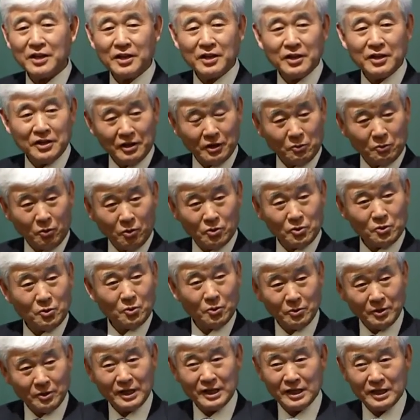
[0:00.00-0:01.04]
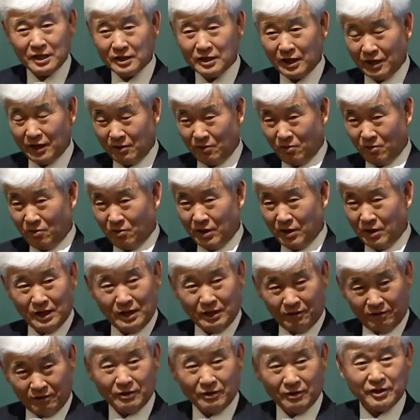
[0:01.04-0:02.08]
이게 톨스토이의 인생록에
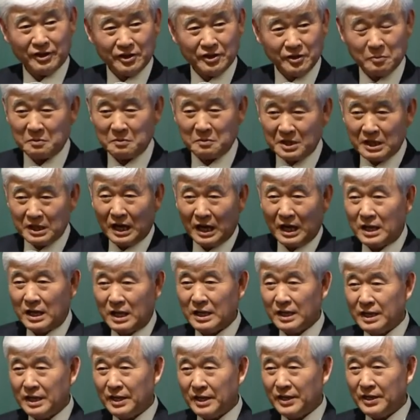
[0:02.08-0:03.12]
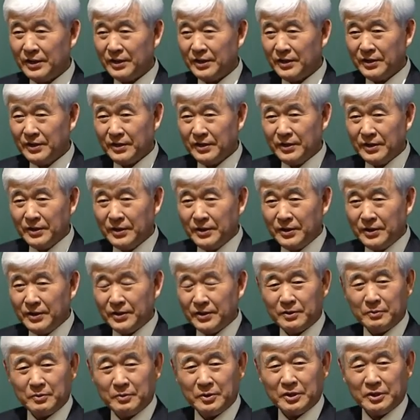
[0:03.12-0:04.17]
들어 있습니다.
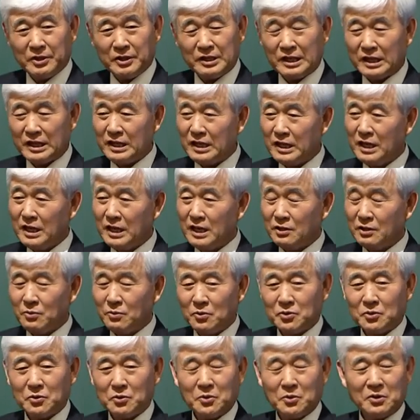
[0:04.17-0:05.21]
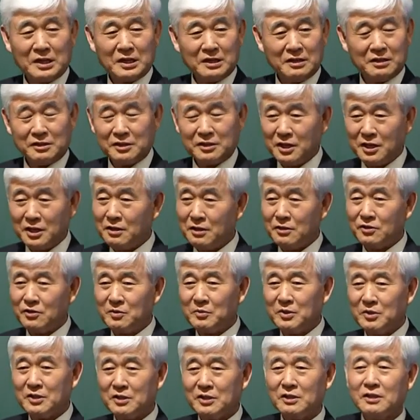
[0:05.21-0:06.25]
그러면서 자기가 톨스토이가 그 책을
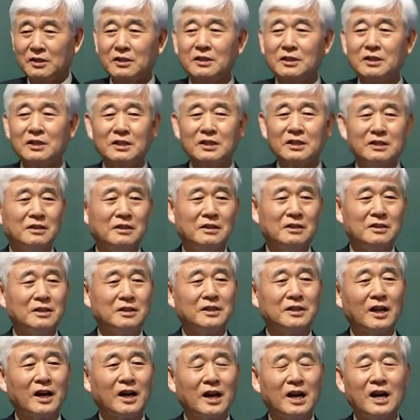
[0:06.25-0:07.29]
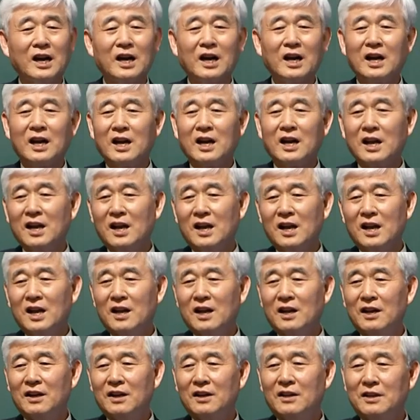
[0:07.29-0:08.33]
쓰면서 어, 내가
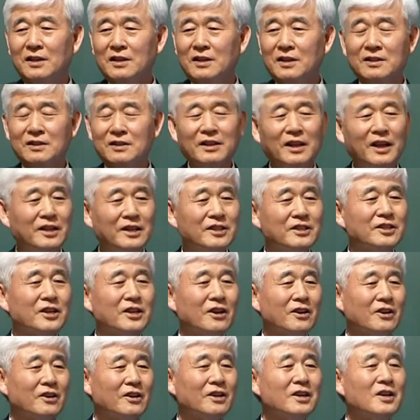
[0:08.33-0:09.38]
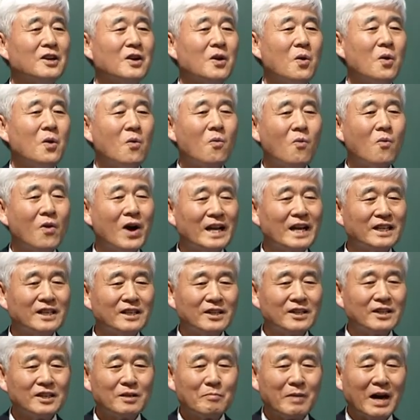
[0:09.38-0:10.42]
어, 내 인생을
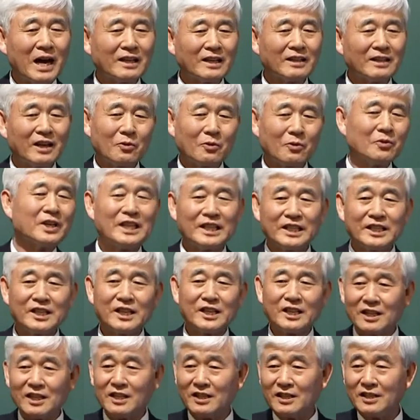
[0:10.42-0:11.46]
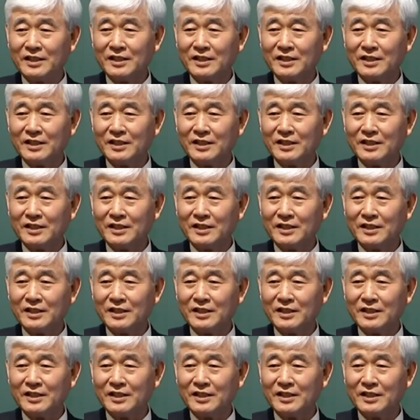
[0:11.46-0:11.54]
완전히 망라 놓은 게 이 책이다.